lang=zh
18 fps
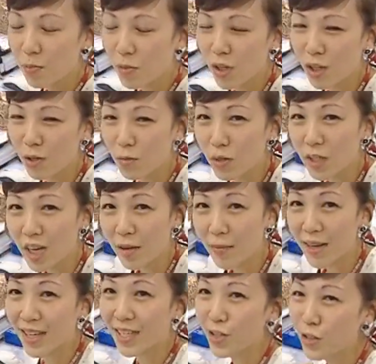柏流木
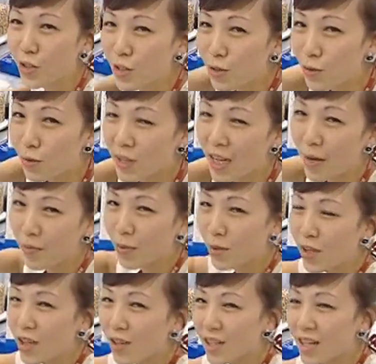雕板就是古代
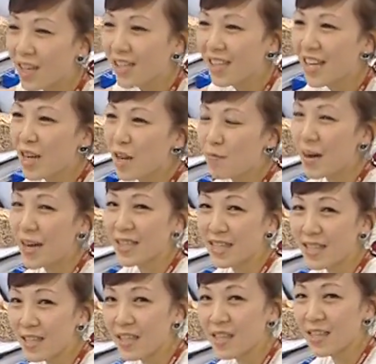柏流人把
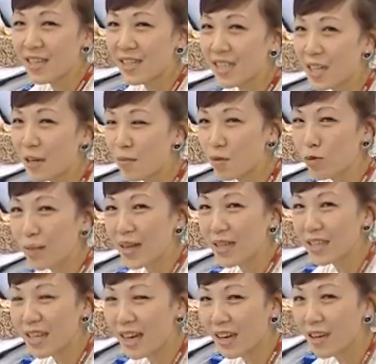字体刻在木
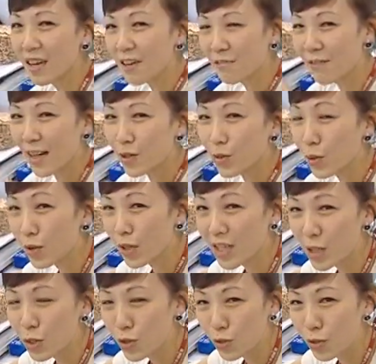板上，反
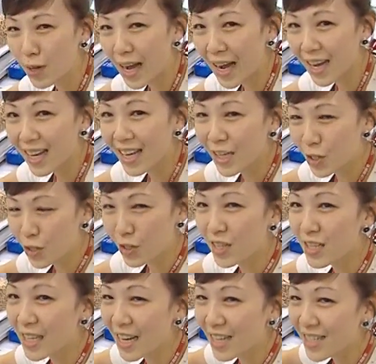拓印出来，就
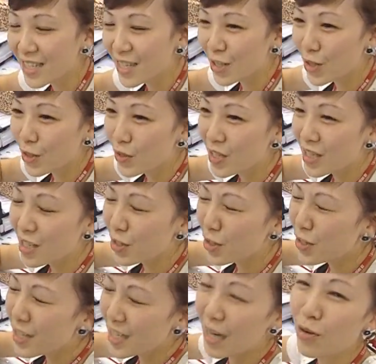是这样子的东西。
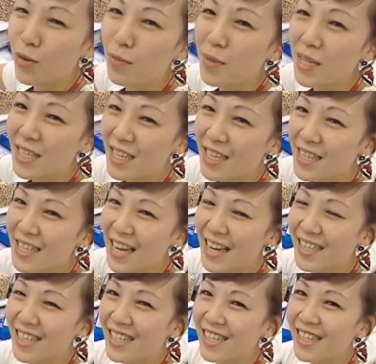就像我们现
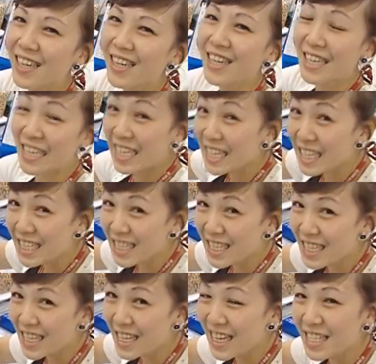在的影印
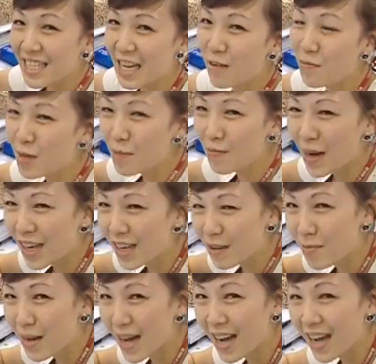机，这样明白
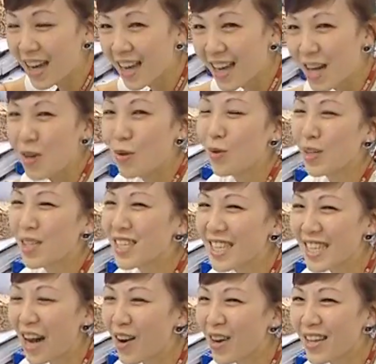了吗？我
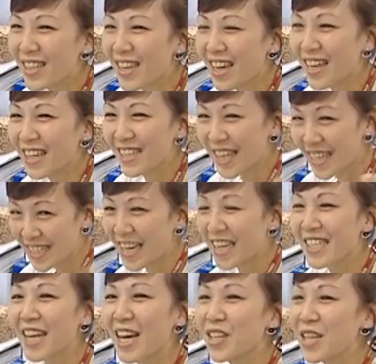是小恩哎，大
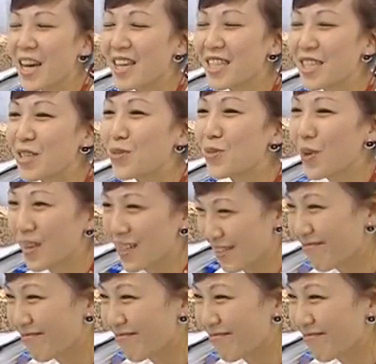家一定要相信我。